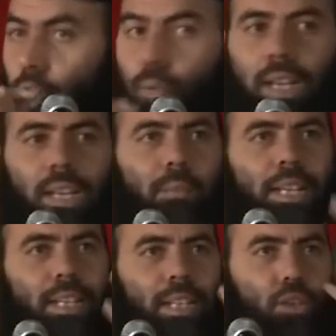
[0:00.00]
والا ملي
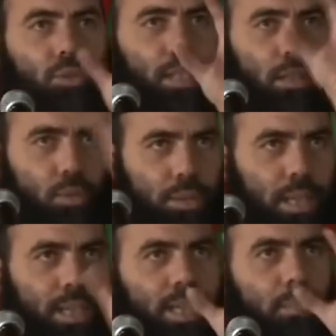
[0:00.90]
كناخذوا غير
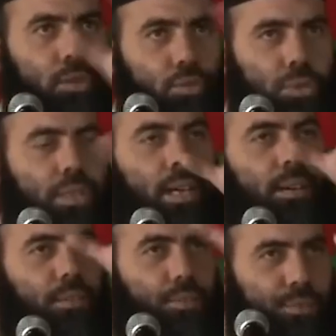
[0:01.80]
الاسره كلمه اسره
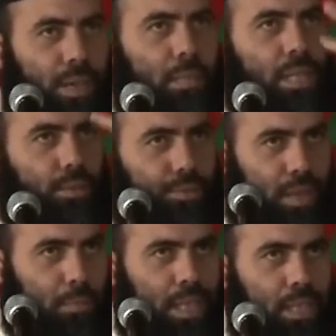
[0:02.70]
فامي
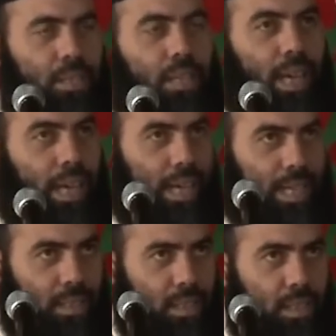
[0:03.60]
فاميلي
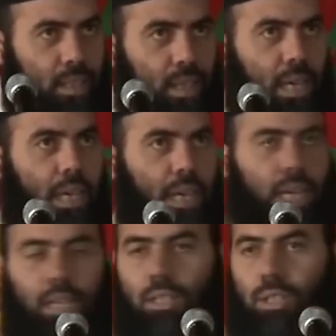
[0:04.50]
هذه راه
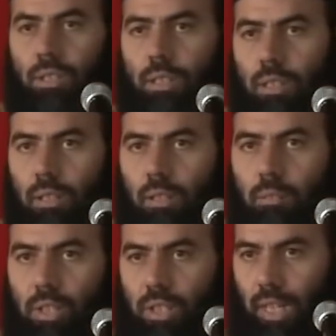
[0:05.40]
خرج
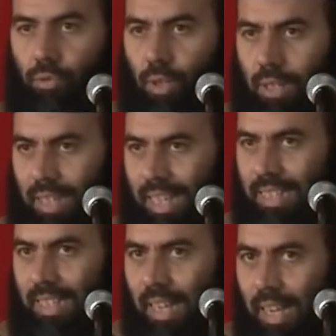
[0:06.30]
باش تعرفوا
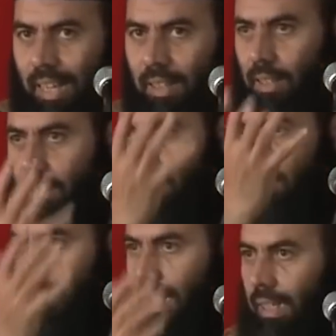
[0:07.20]
الاختراق
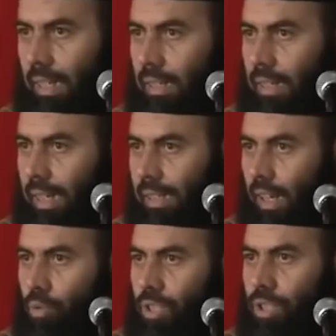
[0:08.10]
ديال هاد ديال هاد
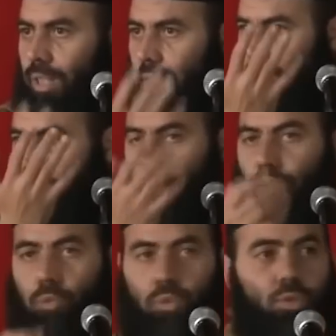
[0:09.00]
قوى الشر
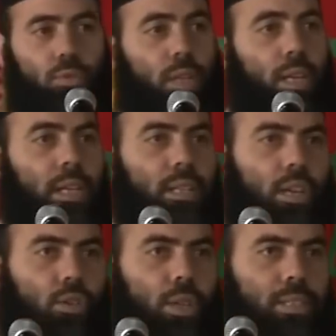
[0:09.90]
فين وصلوا راه
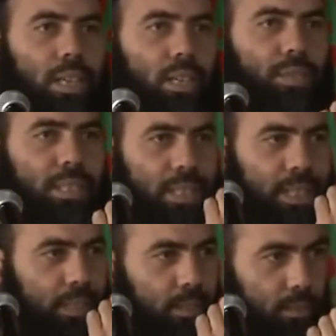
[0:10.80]
دخلوا حتى
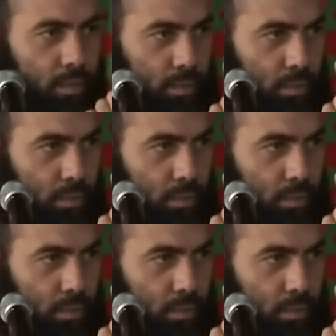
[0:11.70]
للفاتيكان